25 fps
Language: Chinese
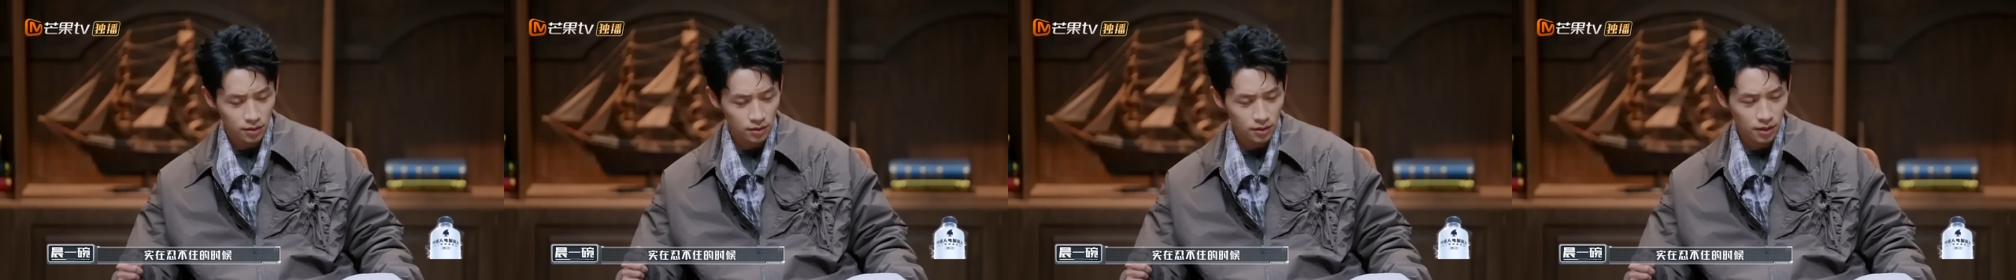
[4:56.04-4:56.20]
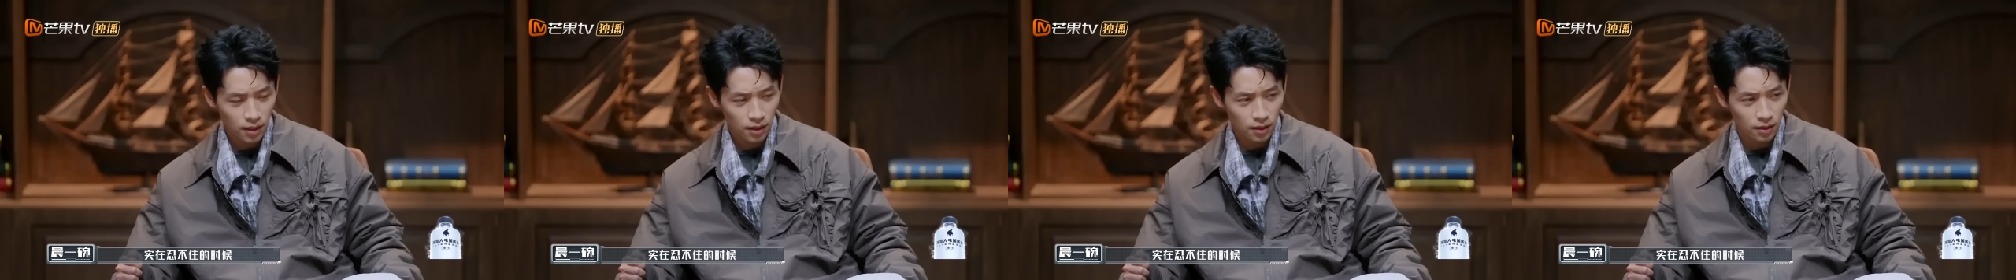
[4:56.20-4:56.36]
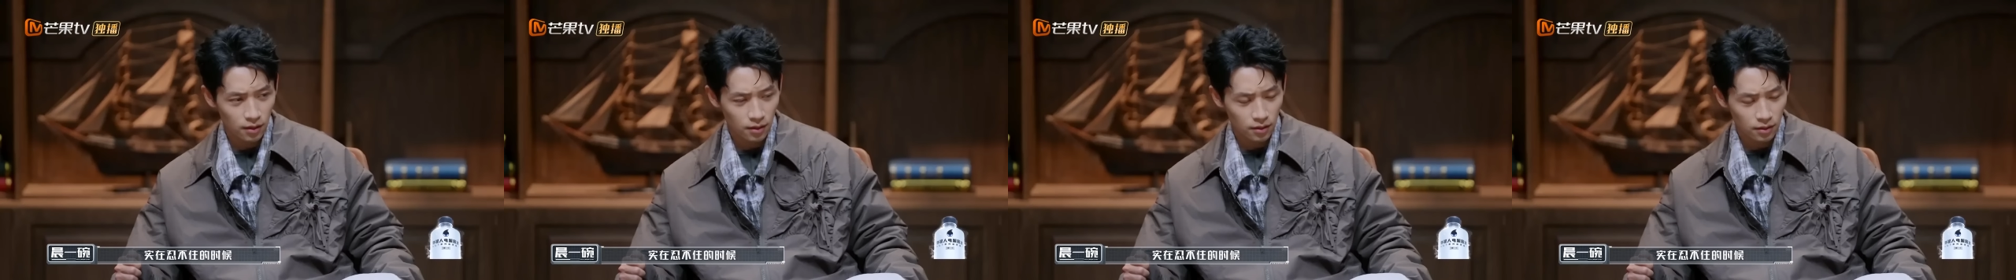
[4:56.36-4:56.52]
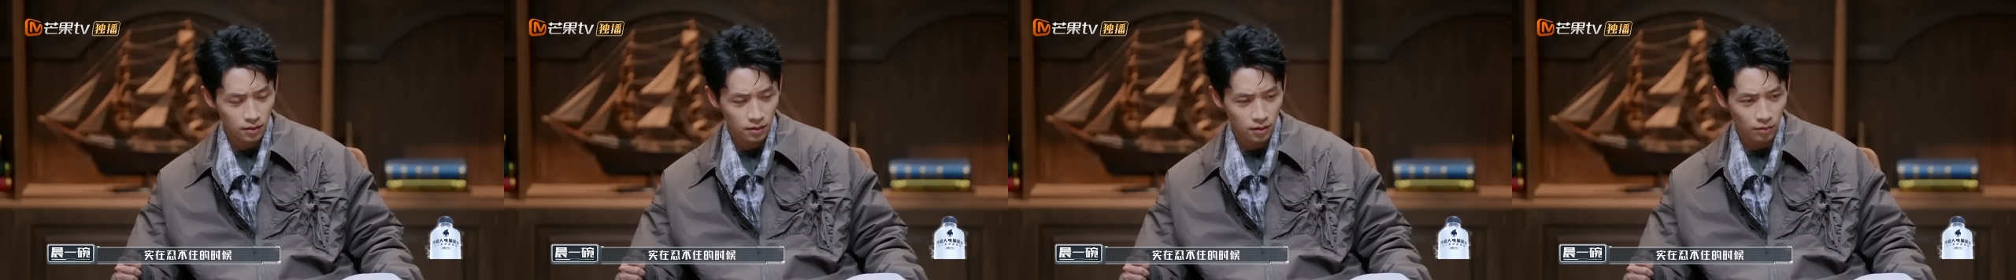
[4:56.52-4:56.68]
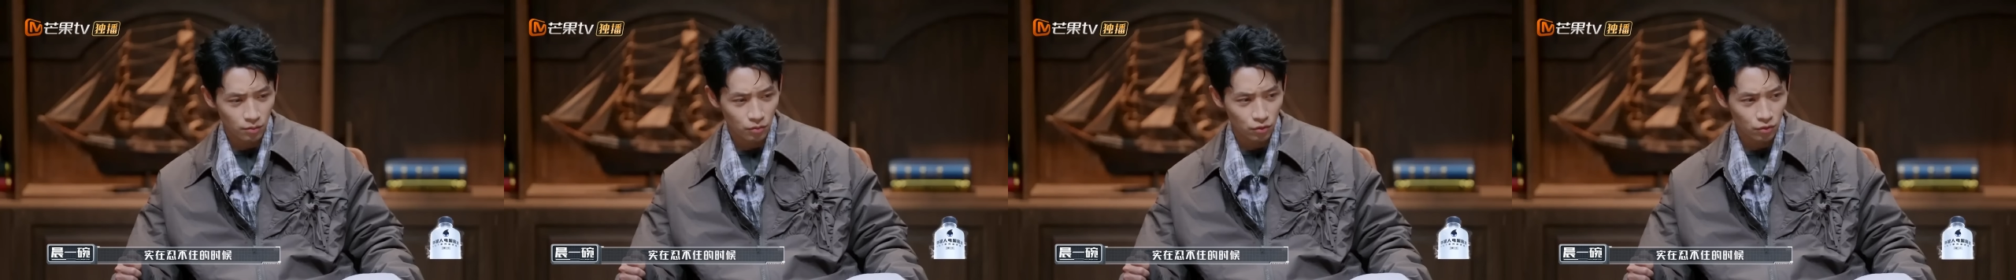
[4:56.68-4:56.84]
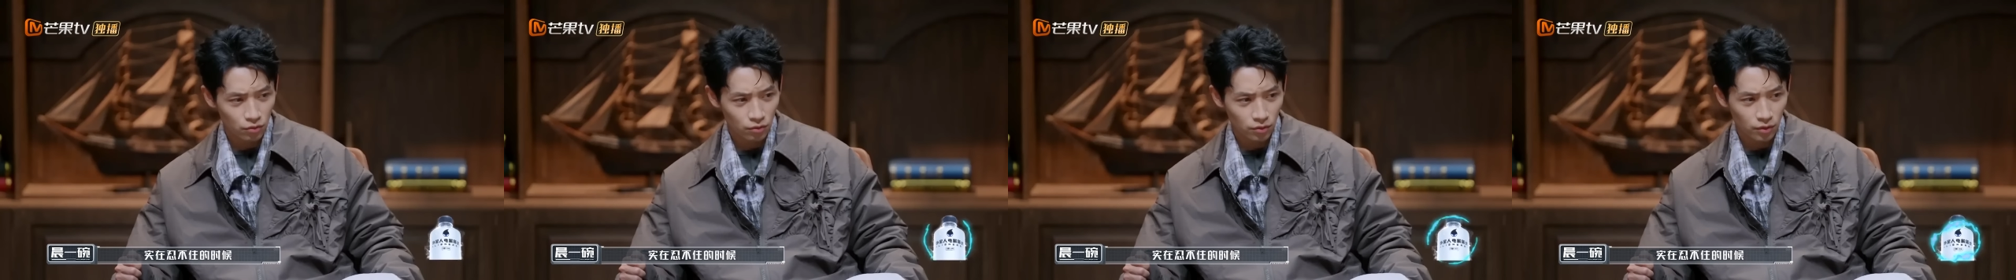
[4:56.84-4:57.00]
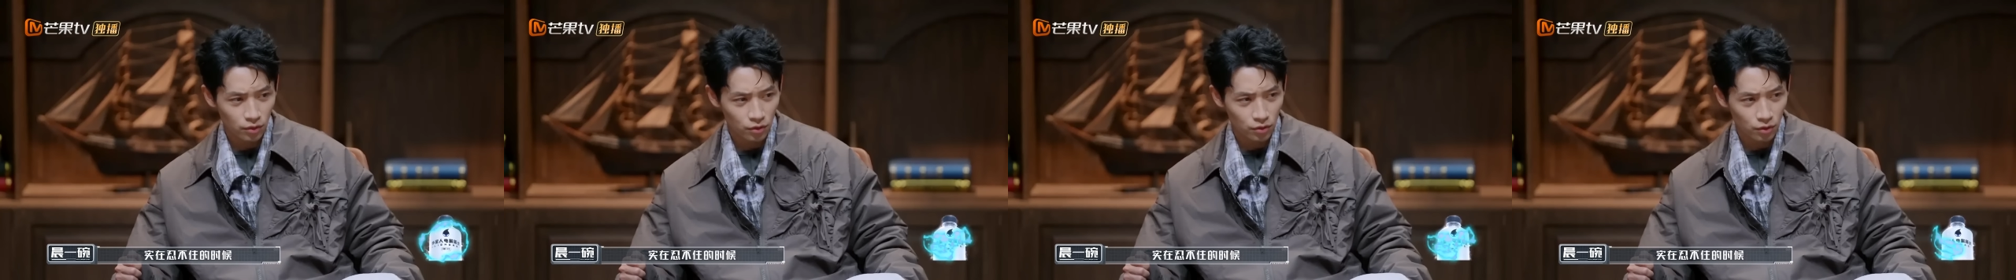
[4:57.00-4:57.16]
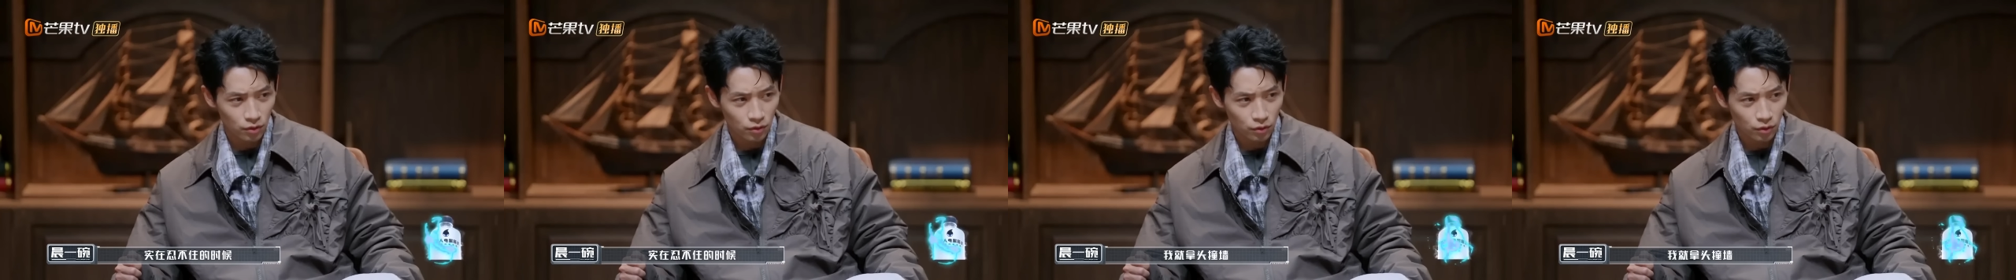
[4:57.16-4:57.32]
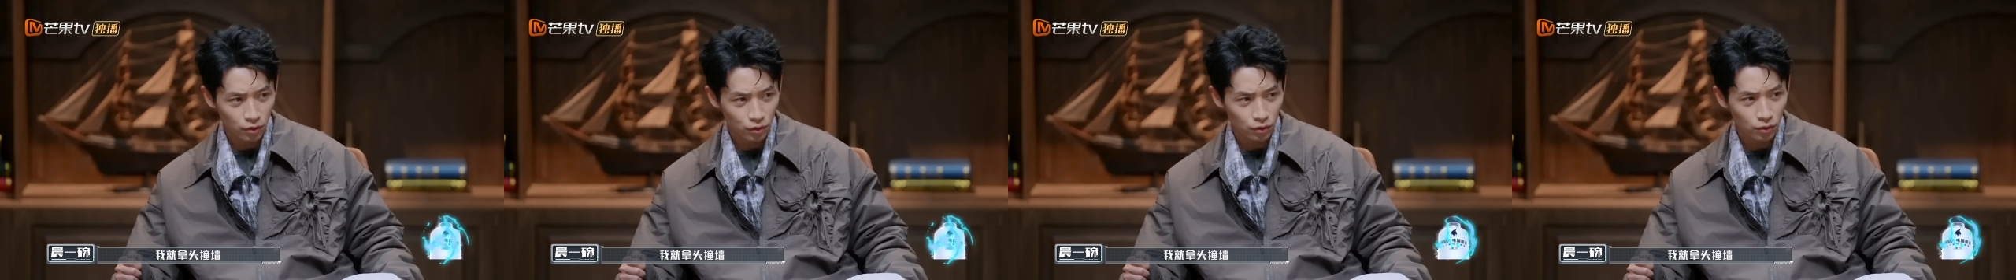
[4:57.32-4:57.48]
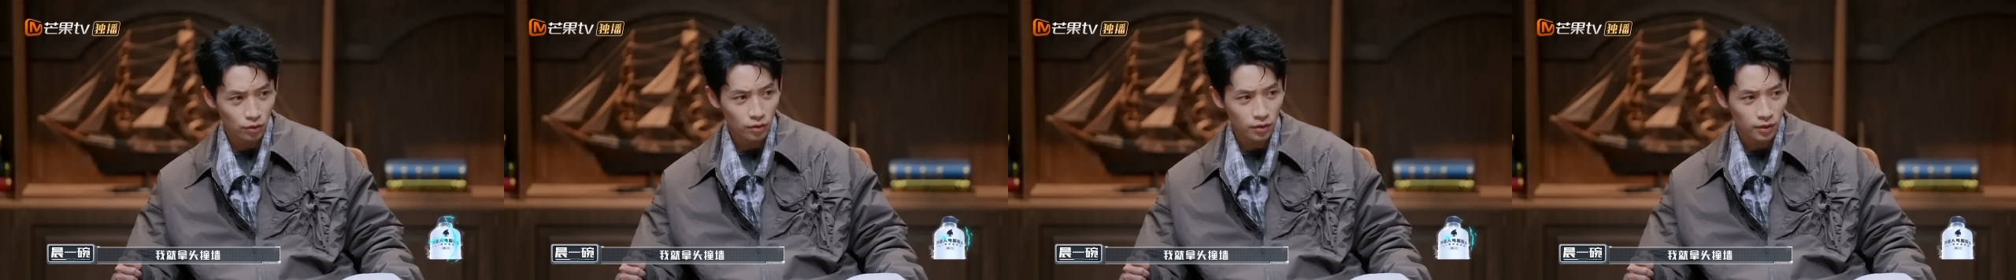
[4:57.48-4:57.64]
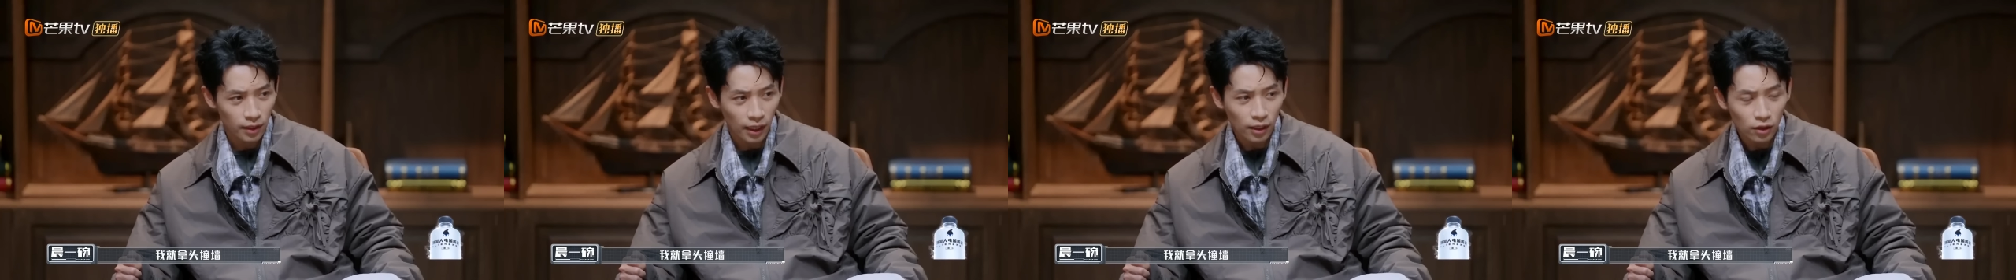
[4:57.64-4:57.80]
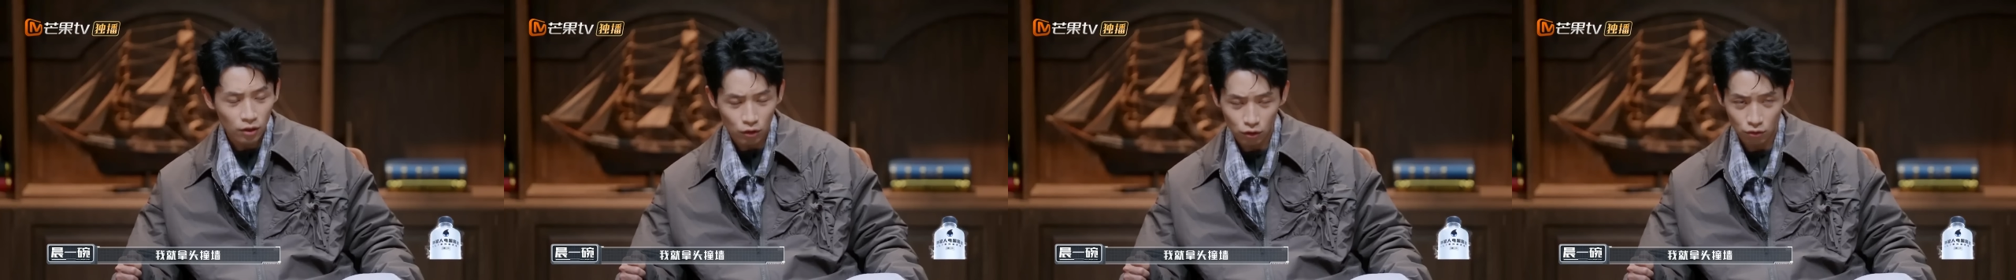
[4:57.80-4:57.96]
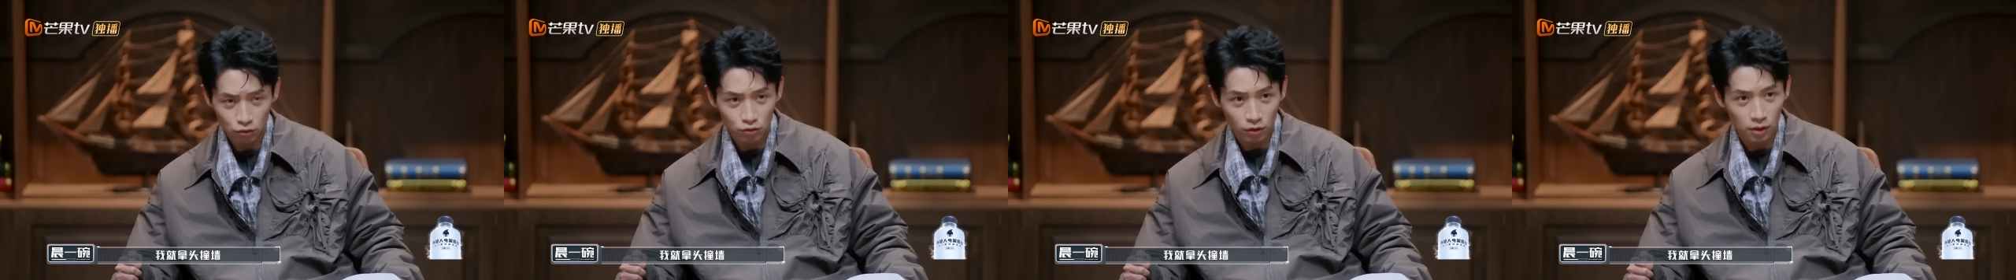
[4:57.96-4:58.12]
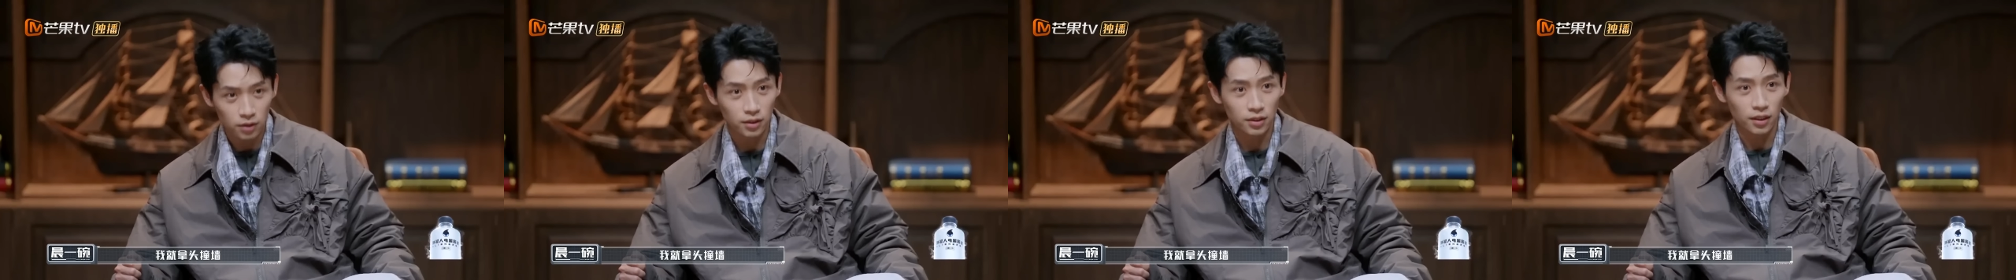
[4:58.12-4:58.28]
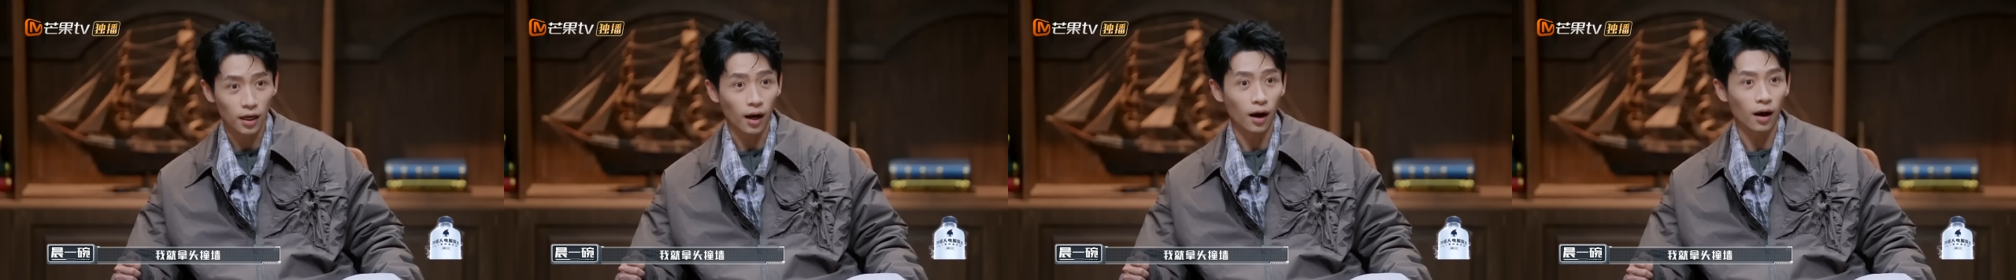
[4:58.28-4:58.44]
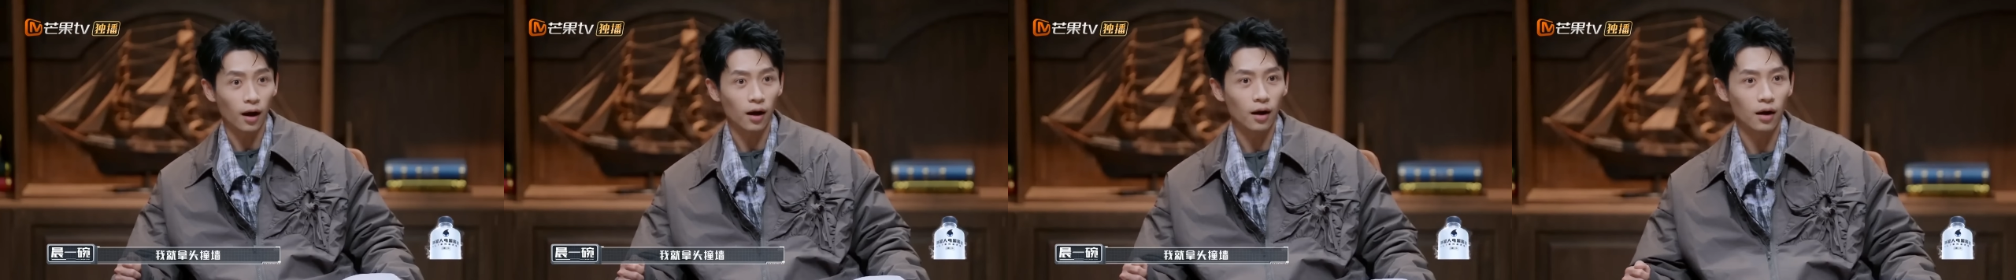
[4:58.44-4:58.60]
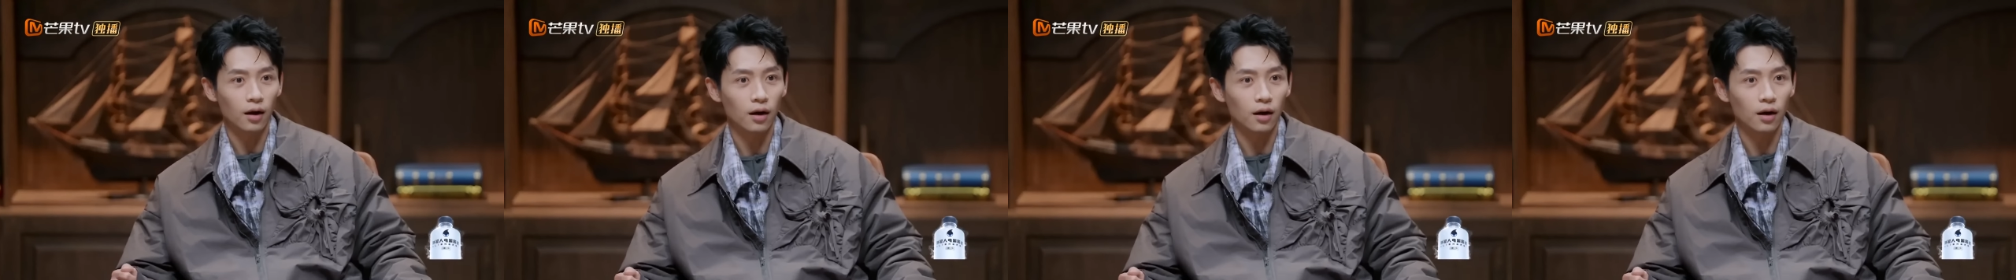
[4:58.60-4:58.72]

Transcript: 实在忍不住的时候，我就拿头撞墙。